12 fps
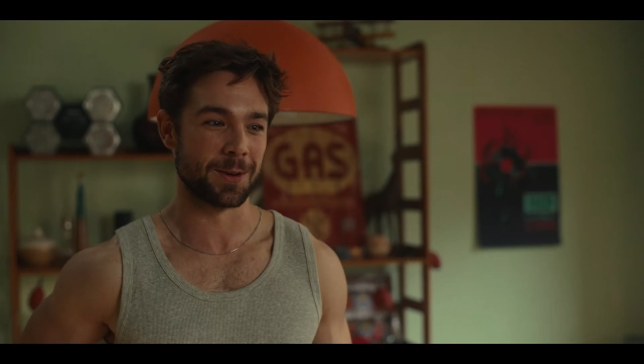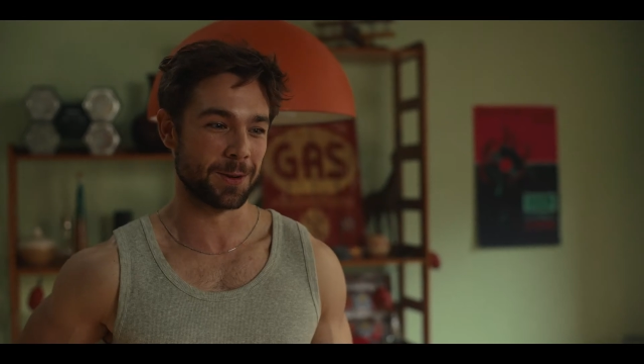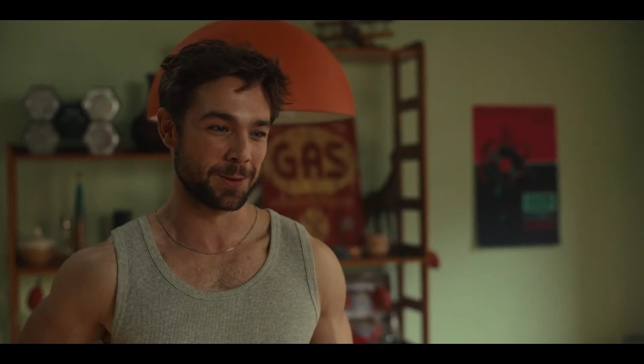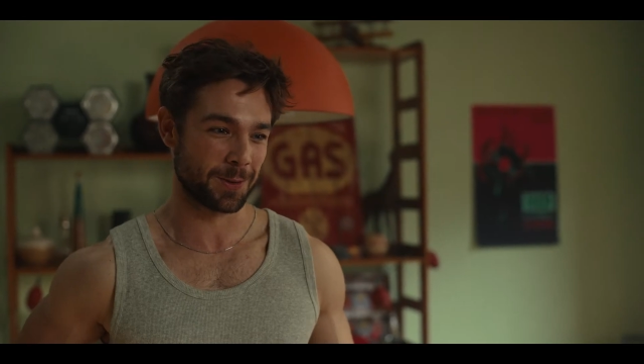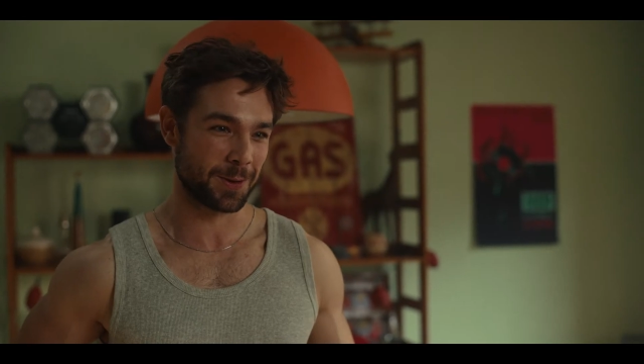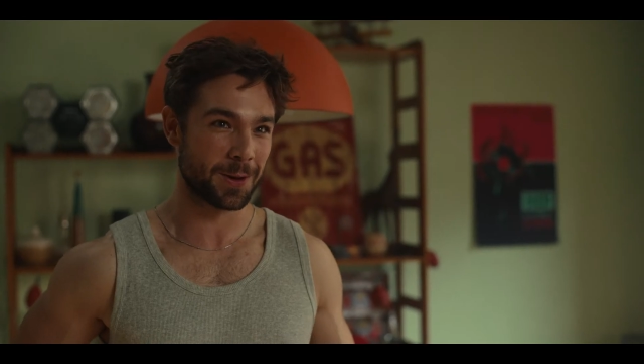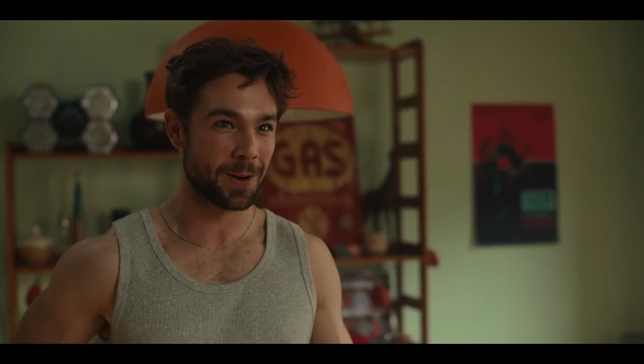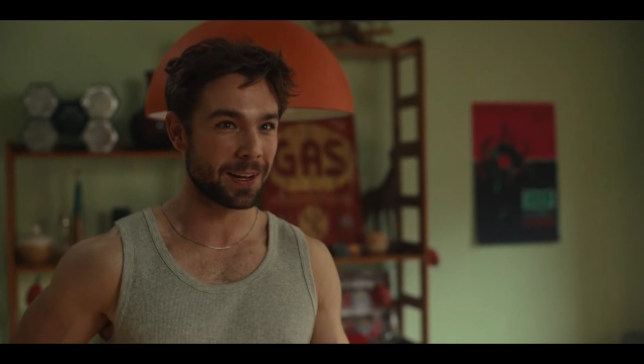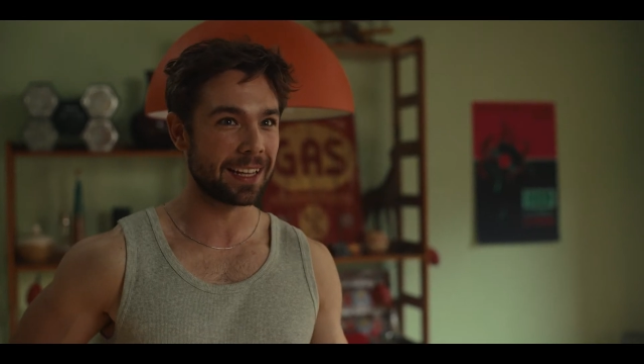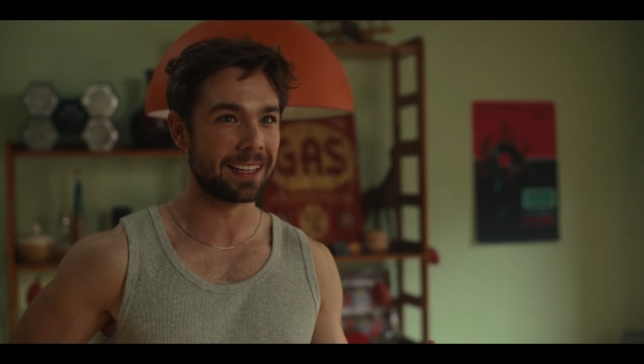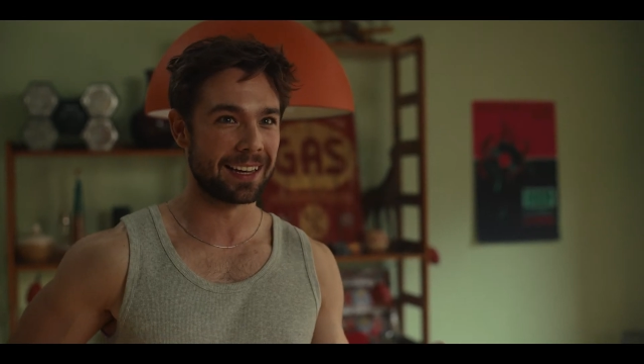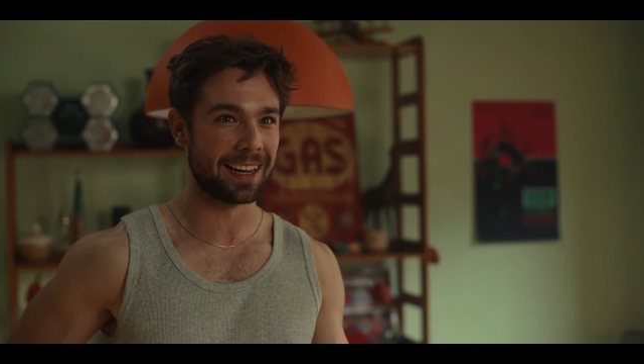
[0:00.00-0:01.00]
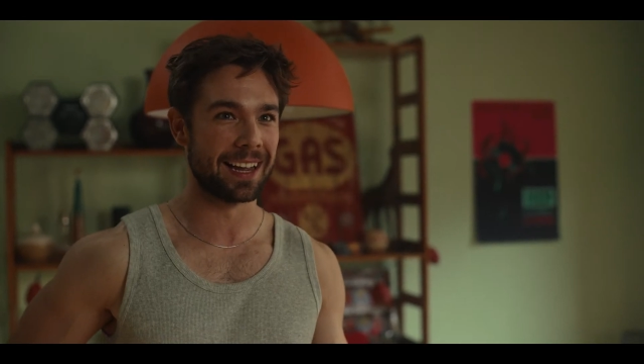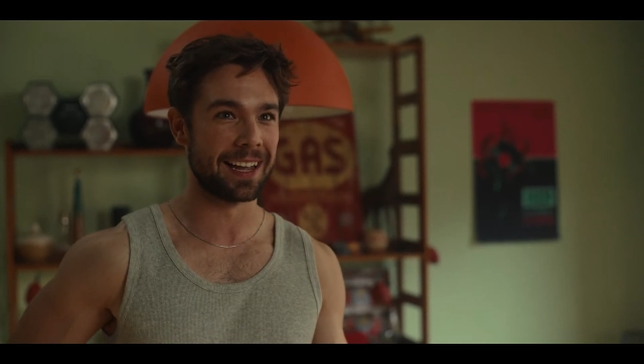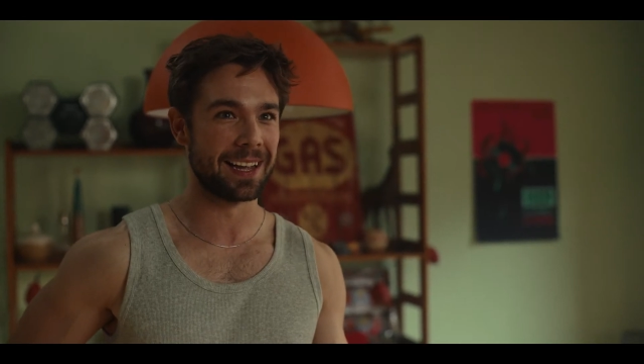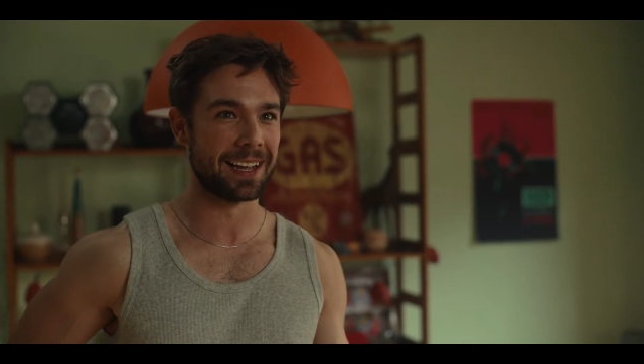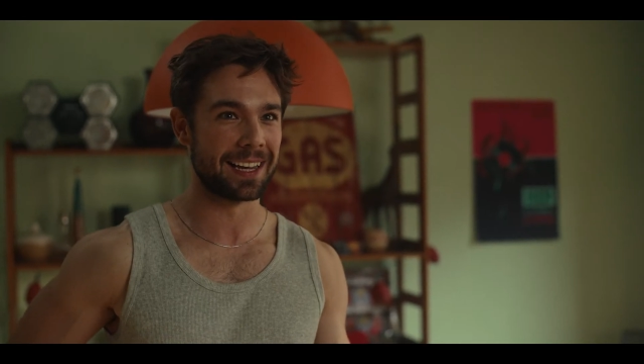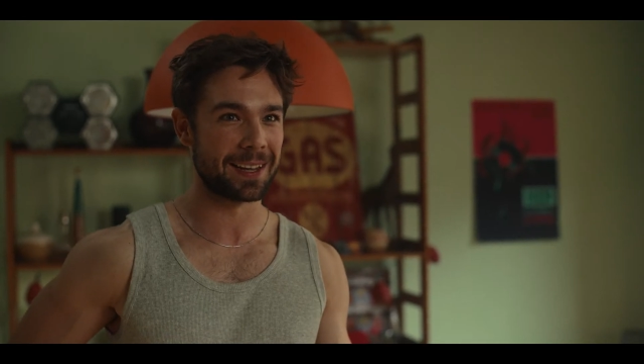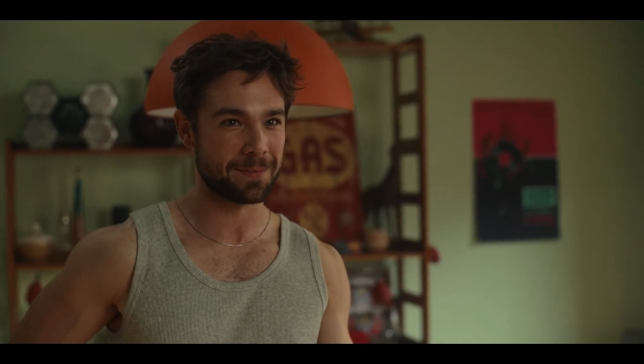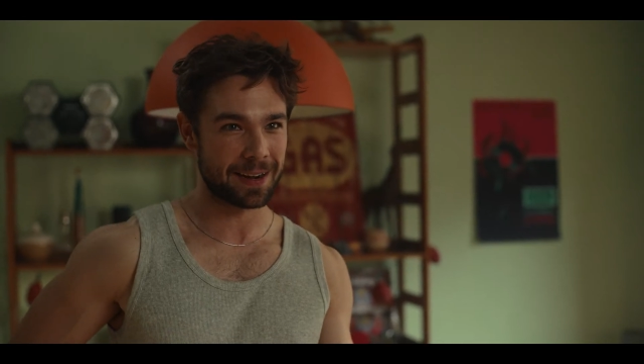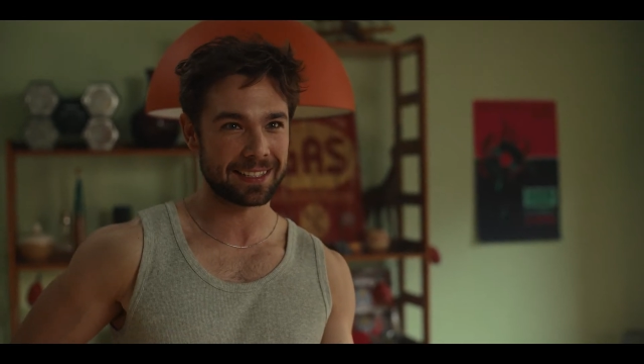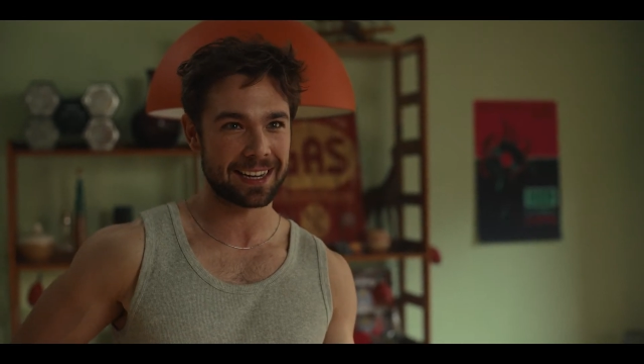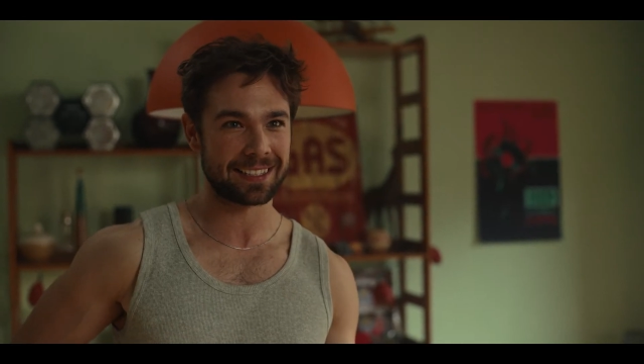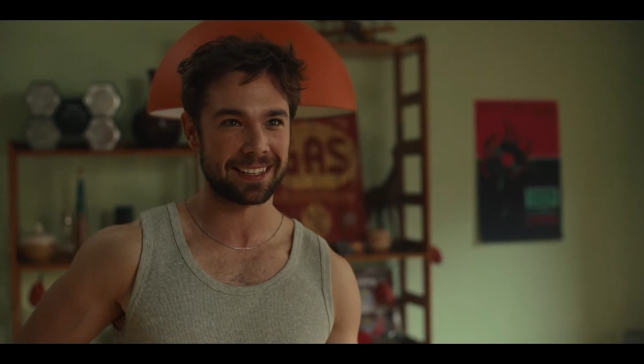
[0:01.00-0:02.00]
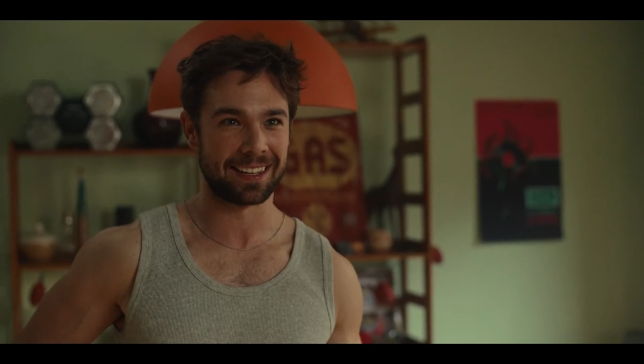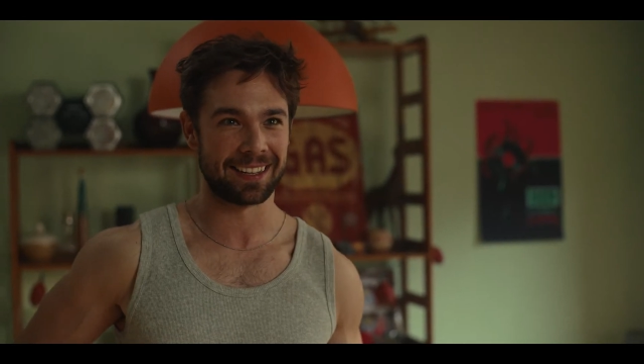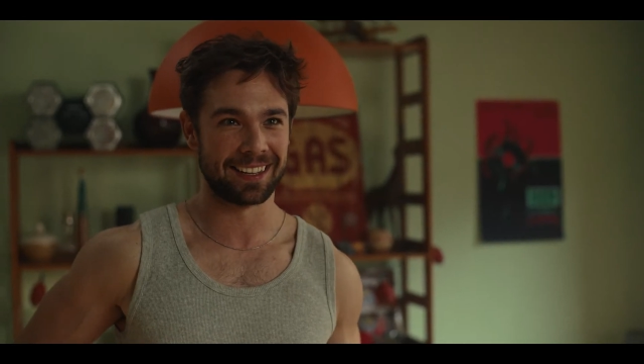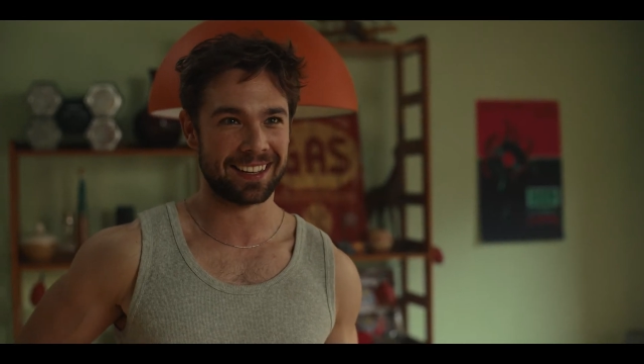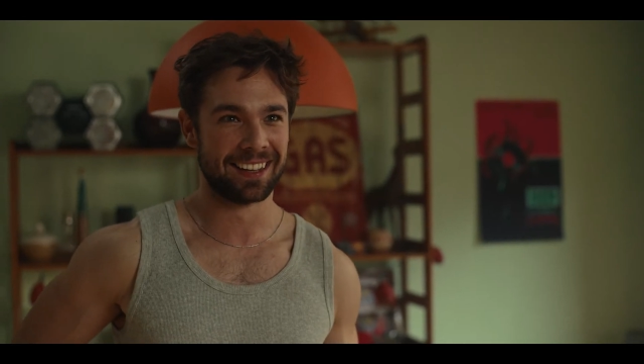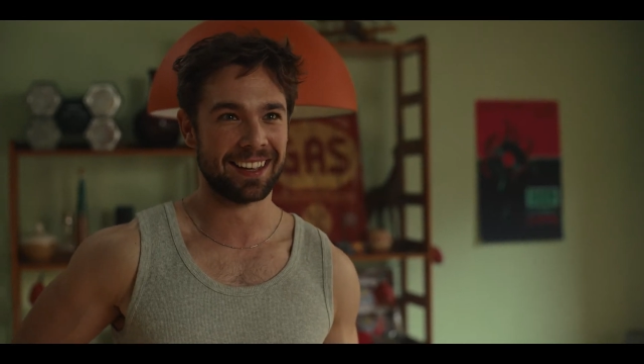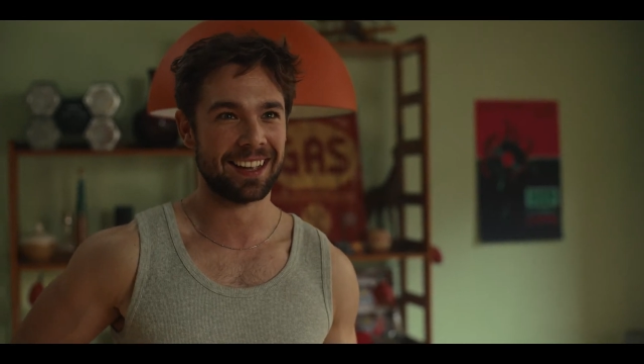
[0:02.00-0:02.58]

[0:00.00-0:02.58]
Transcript: c'est pour ça que c'est pas moi qui dois qui doit partir.